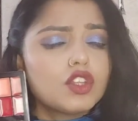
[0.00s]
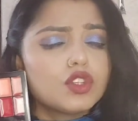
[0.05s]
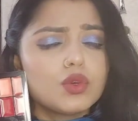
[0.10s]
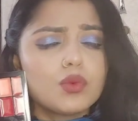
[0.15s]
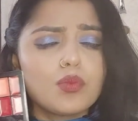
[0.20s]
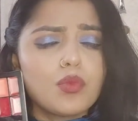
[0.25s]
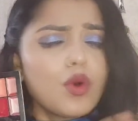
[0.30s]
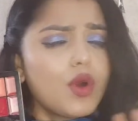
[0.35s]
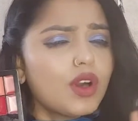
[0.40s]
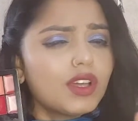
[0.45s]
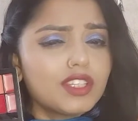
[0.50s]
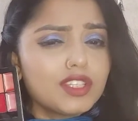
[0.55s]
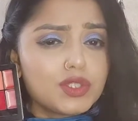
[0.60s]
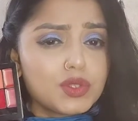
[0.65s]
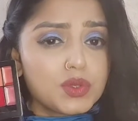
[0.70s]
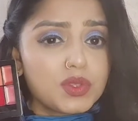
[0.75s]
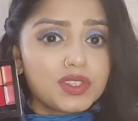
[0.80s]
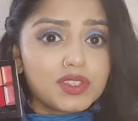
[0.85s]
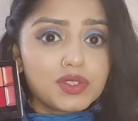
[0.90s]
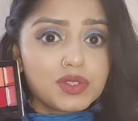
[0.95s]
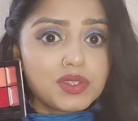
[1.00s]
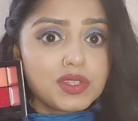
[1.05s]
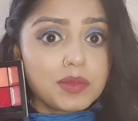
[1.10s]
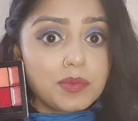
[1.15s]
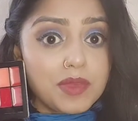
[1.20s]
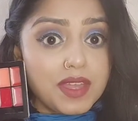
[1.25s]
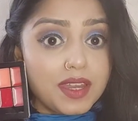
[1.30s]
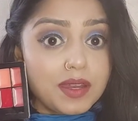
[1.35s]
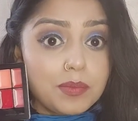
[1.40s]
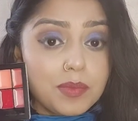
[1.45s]
तो बहुत ही सुंदर सुंदर
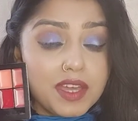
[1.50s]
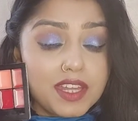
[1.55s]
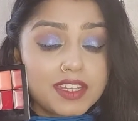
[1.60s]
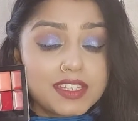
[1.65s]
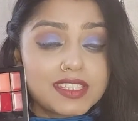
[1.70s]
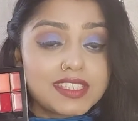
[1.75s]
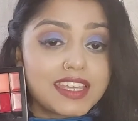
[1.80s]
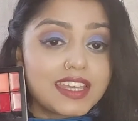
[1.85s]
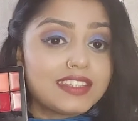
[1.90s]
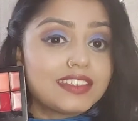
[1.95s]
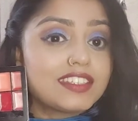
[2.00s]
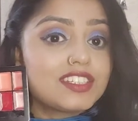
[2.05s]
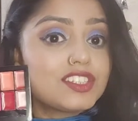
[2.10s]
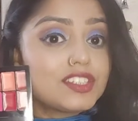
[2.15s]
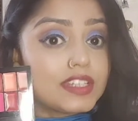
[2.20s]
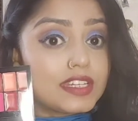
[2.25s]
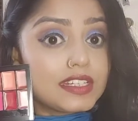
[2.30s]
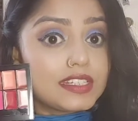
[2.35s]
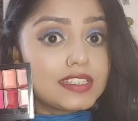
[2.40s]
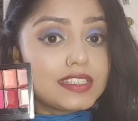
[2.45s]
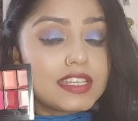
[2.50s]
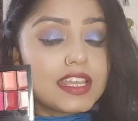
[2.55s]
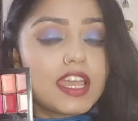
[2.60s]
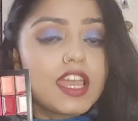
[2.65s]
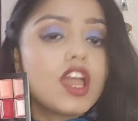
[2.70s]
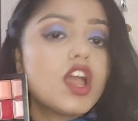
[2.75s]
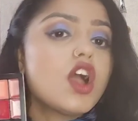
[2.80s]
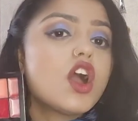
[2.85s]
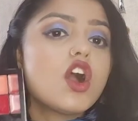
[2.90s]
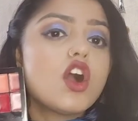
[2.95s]
प्यारे प्यारे इसके अंदर शेड्स
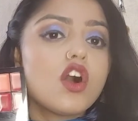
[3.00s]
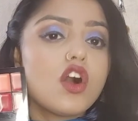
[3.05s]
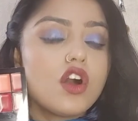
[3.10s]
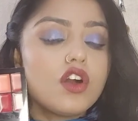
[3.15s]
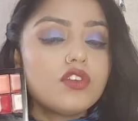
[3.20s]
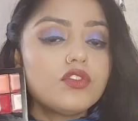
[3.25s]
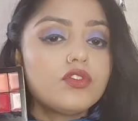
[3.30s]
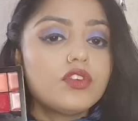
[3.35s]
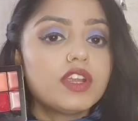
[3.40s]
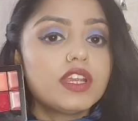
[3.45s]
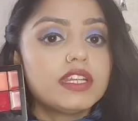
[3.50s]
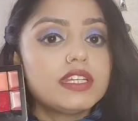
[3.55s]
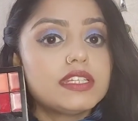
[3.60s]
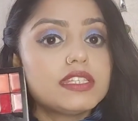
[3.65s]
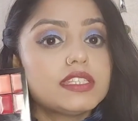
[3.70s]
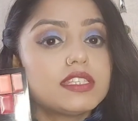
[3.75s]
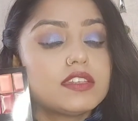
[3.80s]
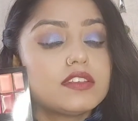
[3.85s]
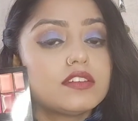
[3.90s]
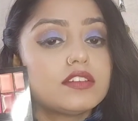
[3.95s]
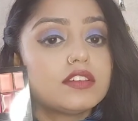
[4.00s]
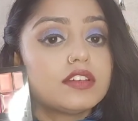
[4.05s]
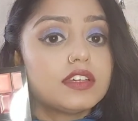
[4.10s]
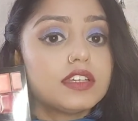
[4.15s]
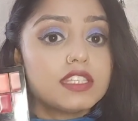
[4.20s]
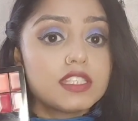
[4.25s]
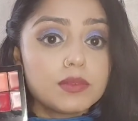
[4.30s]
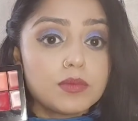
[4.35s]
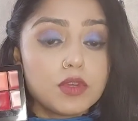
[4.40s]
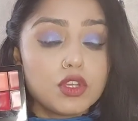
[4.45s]
हैं और फ्रेंड्स
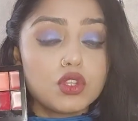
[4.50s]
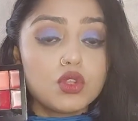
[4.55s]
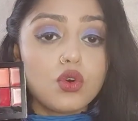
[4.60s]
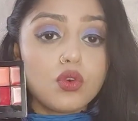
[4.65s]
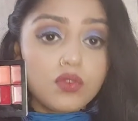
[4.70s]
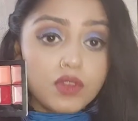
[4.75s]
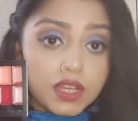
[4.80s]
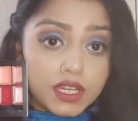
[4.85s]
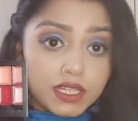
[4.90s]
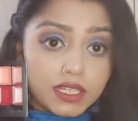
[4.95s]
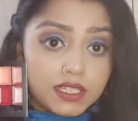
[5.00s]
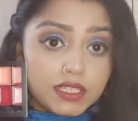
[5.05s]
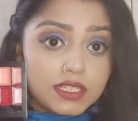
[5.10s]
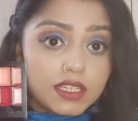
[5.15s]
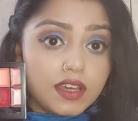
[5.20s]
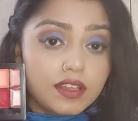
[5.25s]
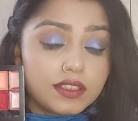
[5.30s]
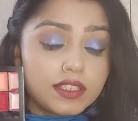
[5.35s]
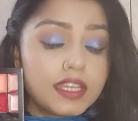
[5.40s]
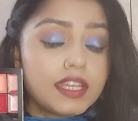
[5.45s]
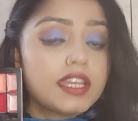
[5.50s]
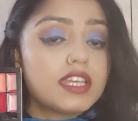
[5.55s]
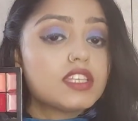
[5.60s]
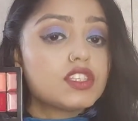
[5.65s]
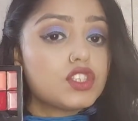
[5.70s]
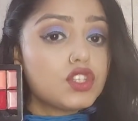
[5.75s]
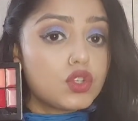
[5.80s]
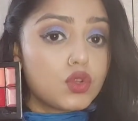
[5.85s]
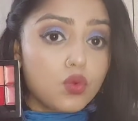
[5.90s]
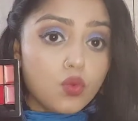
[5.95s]
इसमें दो वेरिएंट आते हैं
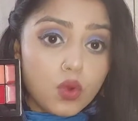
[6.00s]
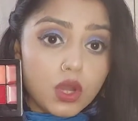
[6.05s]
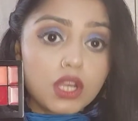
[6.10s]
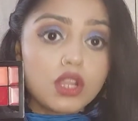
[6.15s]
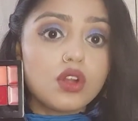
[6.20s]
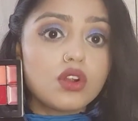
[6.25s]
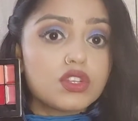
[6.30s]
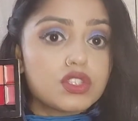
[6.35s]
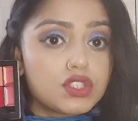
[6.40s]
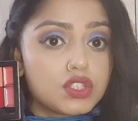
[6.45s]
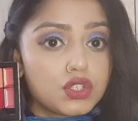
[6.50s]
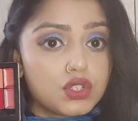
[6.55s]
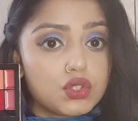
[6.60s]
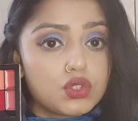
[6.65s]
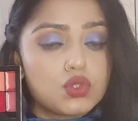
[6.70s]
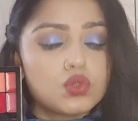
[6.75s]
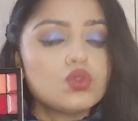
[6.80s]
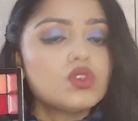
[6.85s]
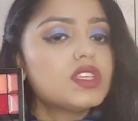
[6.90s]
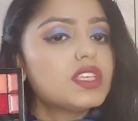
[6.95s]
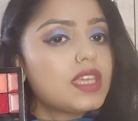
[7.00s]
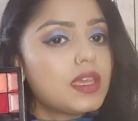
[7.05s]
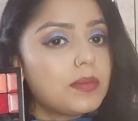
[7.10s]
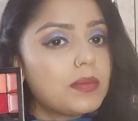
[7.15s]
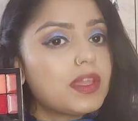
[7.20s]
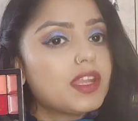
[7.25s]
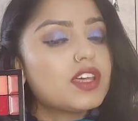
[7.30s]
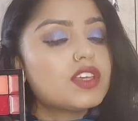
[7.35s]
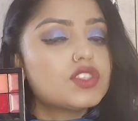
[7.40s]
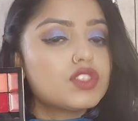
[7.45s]
ज़ीरो वन और ज़ीरो टू ये
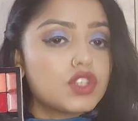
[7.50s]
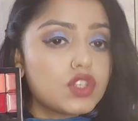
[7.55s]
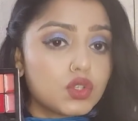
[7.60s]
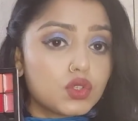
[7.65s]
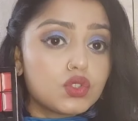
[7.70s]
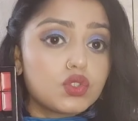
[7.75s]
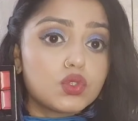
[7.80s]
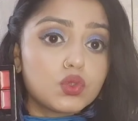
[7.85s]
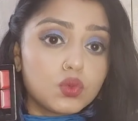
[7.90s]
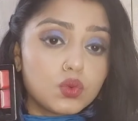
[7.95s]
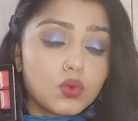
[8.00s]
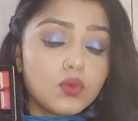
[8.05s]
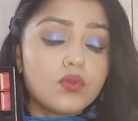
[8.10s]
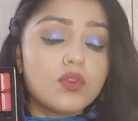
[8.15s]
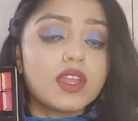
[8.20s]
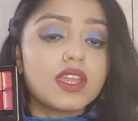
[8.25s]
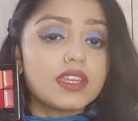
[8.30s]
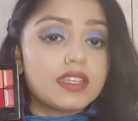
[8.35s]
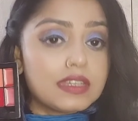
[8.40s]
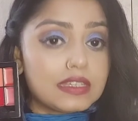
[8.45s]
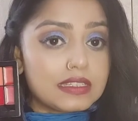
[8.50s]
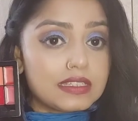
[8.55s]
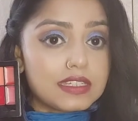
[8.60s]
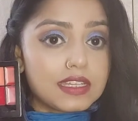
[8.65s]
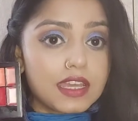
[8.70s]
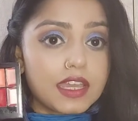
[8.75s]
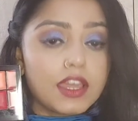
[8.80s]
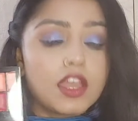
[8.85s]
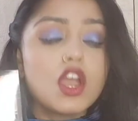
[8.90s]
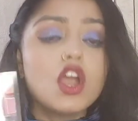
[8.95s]
मेरा ज़ीरो टू वेरिएंट
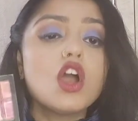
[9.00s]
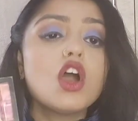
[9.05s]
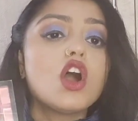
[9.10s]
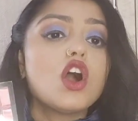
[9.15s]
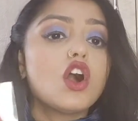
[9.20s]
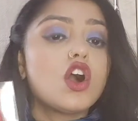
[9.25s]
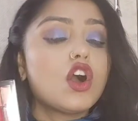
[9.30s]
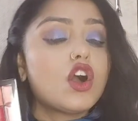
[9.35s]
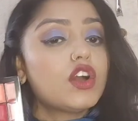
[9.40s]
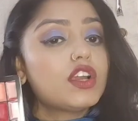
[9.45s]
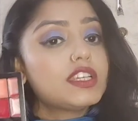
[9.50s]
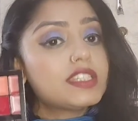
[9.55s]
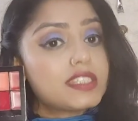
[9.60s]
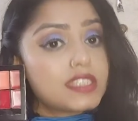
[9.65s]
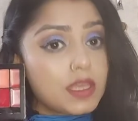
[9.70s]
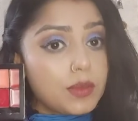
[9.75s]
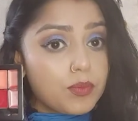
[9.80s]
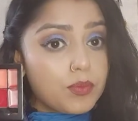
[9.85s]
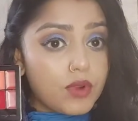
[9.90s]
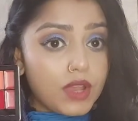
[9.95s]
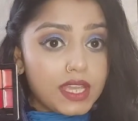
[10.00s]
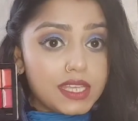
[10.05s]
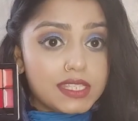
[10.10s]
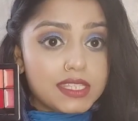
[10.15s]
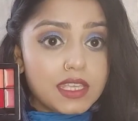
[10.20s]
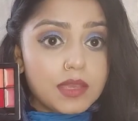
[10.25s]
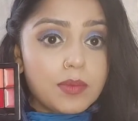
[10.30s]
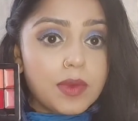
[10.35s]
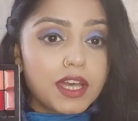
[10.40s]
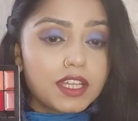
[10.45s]
है और इसकी
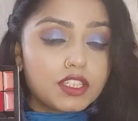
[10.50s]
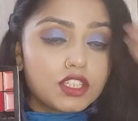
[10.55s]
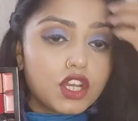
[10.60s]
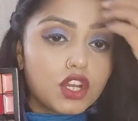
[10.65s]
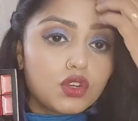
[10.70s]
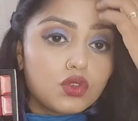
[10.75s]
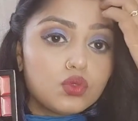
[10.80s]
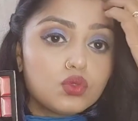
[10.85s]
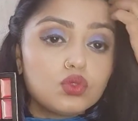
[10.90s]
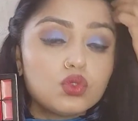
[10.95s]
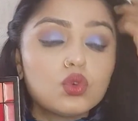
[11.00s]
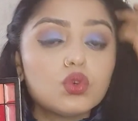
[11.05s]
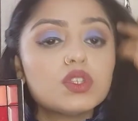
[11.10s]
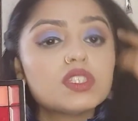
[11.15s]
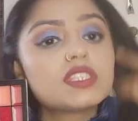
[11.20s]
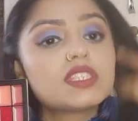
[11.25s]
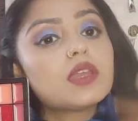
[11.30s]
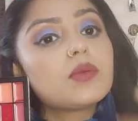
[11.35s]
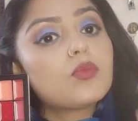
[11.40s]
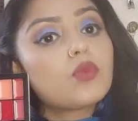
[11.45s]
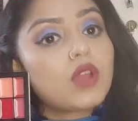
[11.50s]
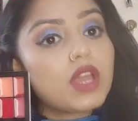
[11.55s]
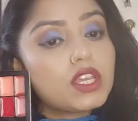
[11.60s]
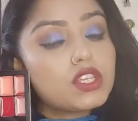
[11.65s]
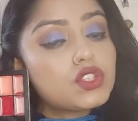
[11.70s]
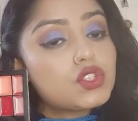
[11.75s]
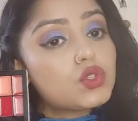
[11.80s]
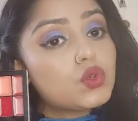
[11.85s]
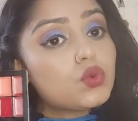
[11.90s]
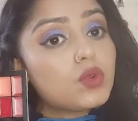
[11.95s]
प्राइस की बात करूँ तो इसकी
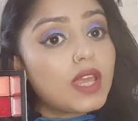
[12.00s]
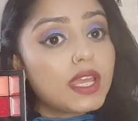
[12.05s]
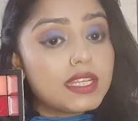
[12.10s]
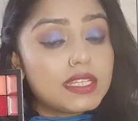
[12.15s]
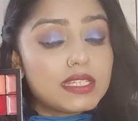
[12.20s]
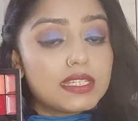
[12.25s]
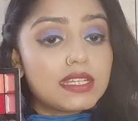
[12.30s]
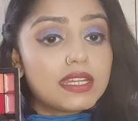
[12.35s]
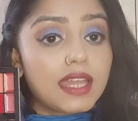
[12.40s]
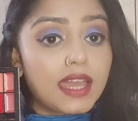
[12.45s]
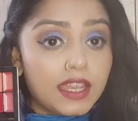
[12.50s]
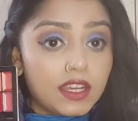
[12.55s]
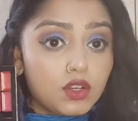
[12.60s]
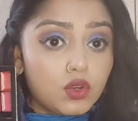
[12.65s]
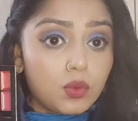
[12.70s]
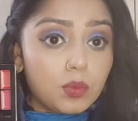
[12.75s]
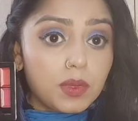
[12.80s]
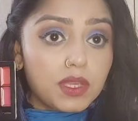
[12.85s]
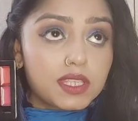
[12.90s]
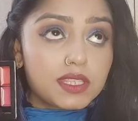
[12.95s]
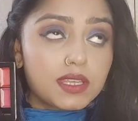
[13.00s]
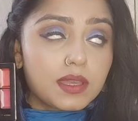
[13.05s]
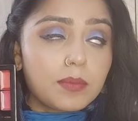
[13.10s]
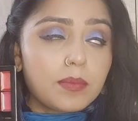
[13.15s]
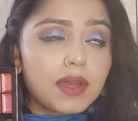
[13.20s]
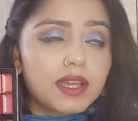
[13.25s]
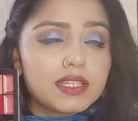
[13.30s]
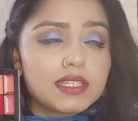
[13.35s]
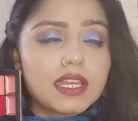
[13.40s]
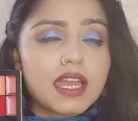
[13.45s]
प्राइस टू नाइन्टी नाइन रुपीज़ है
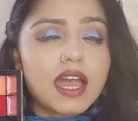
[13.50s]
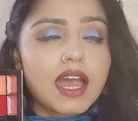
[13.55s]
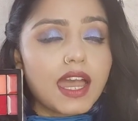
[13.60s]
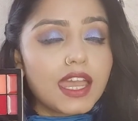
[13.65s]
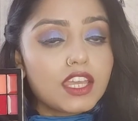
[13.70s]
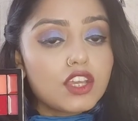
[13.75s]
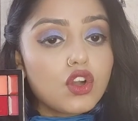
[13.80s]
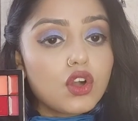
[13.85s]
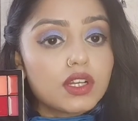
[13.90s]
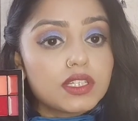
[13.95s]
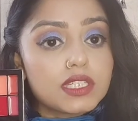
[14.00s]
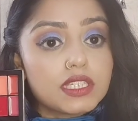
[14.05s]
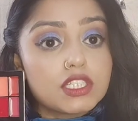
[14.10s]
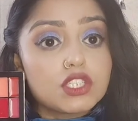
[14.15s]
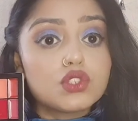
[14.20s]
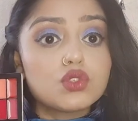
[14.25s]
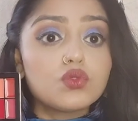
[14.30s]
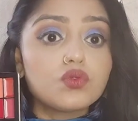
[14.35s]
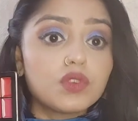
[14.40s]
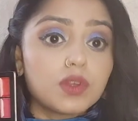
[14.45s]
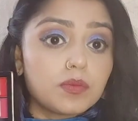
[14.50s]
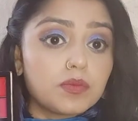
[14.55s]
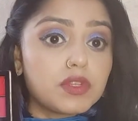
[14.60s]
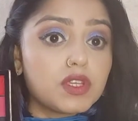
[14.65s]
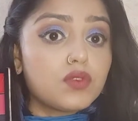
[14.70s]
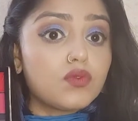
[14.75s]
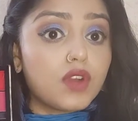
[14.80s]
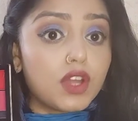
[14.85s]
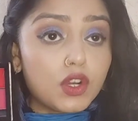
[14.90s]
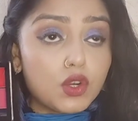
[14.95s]
बट आई गॉट इट टू
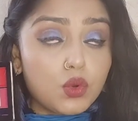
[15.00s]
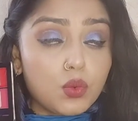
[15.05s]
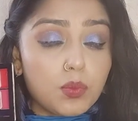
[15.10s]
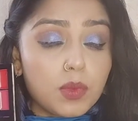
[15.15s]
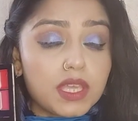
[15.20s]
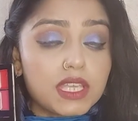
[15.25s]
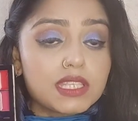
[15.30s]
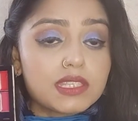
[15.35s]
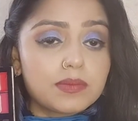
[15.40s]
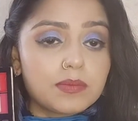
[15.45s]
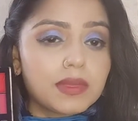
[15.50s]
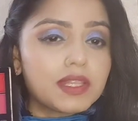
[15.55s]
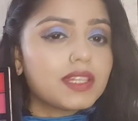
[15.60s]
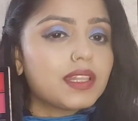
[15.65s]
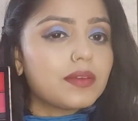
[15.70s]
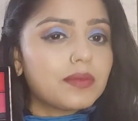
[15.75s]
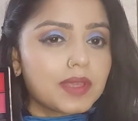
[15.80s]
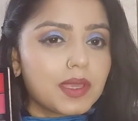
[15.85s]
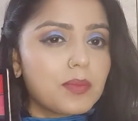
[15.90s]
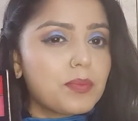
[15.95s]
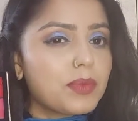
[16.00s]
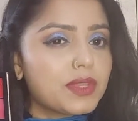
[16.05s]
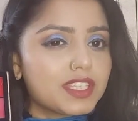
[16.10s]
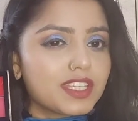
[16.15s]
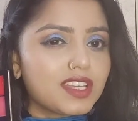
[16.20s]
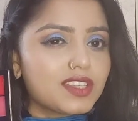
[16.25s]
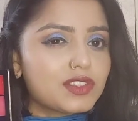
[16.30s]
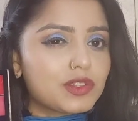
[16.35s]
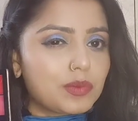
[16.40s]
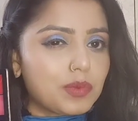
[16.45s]
फिफ्टी वन रुपीज़ मतलब कि
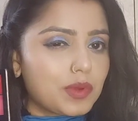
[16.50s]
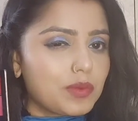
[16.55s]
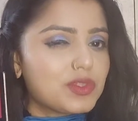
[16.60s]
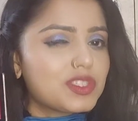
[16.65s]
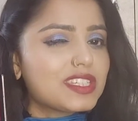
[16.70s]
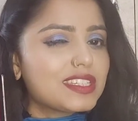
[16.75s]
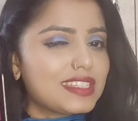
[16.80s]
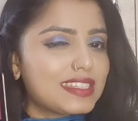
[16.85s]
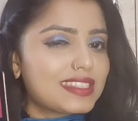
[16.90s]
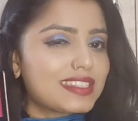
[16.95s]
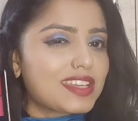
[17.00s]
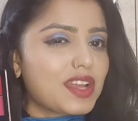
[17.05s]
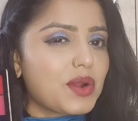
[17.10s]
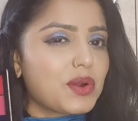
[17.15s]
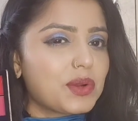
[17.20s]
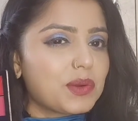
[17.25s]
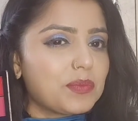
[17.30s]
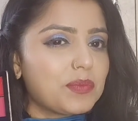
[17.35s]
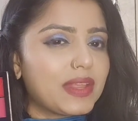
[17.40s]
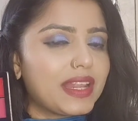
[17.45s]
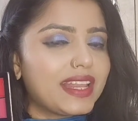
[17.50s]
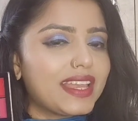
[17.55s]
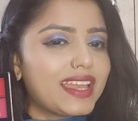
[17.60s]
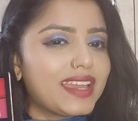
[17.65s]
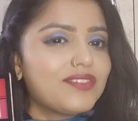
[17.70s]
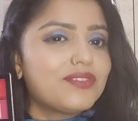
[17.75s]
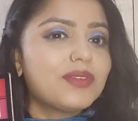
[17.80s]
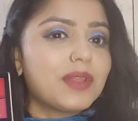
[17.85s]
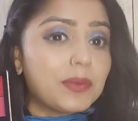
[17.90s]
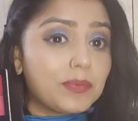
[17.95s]
पचास रुपये मुझे डिस्काउंट मिल
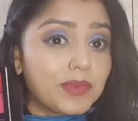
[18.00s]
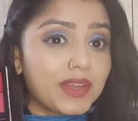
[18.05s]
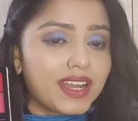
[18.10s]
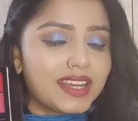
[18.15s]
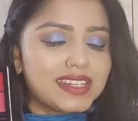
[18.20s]
गया फ़्लिपकार्ट